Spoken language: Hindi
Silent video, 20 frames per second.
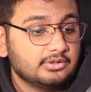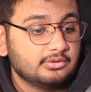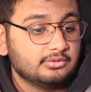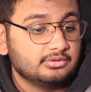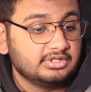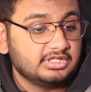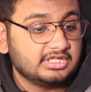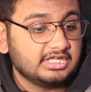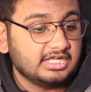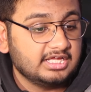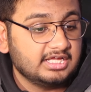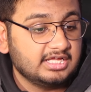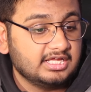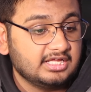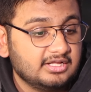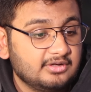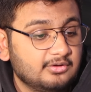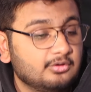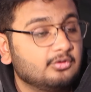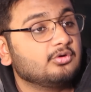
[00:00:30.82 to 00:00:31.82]

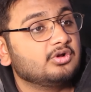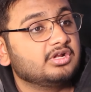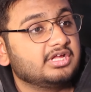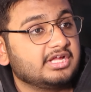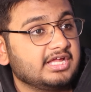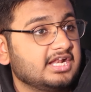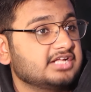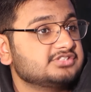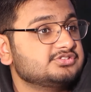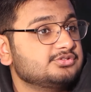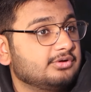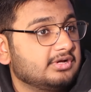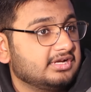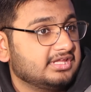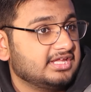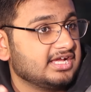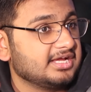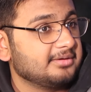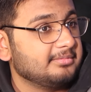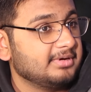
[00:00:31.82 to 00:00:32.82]
उनके लोगों ने कहना शुरू कर
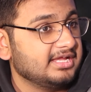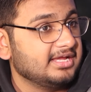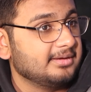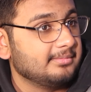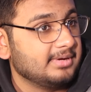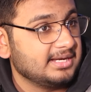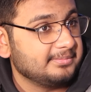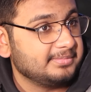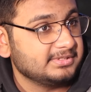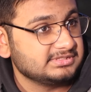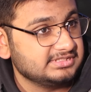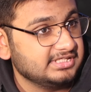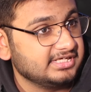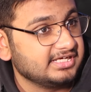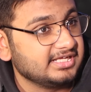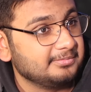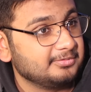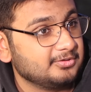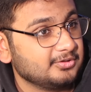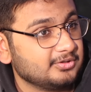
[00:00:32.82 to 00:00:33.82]
दिया कि भाई हमारे पास ये
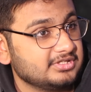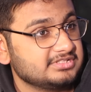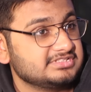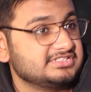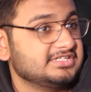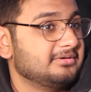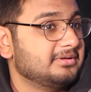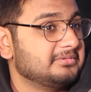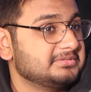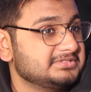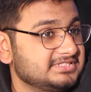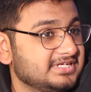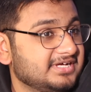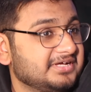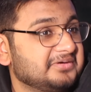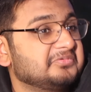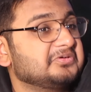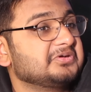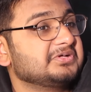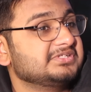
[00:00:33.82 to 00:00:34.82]
क्रिप्टो करेंसी हमारे पास ये
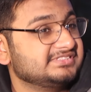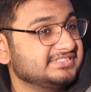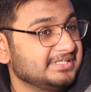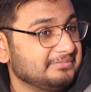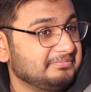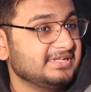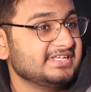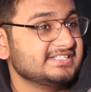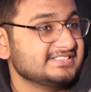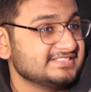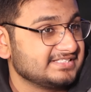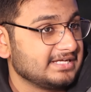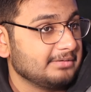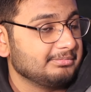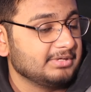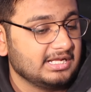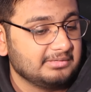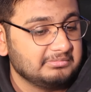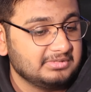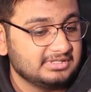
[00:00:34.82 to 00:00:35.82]
क्रिप्टो करेंसी है प्लीज़ इसका
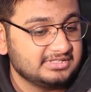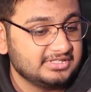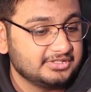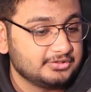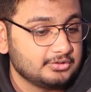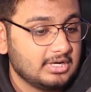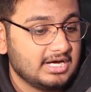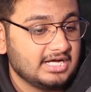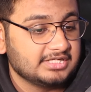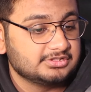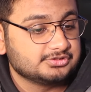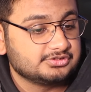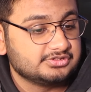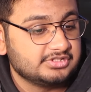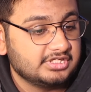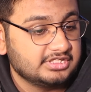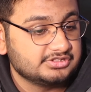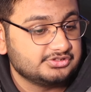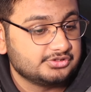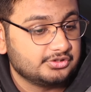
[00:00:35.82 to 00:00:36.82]
भी नाम लिख दे तो आज
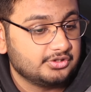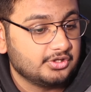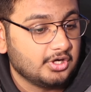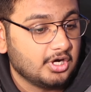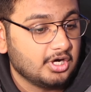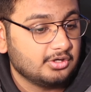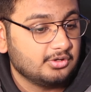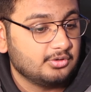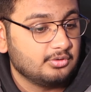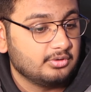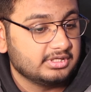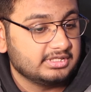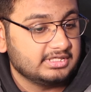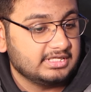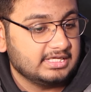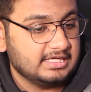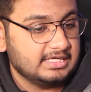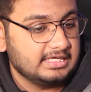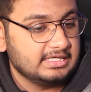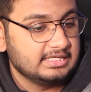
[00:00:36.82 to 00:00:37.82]
उसने जो डॉग कॉइन है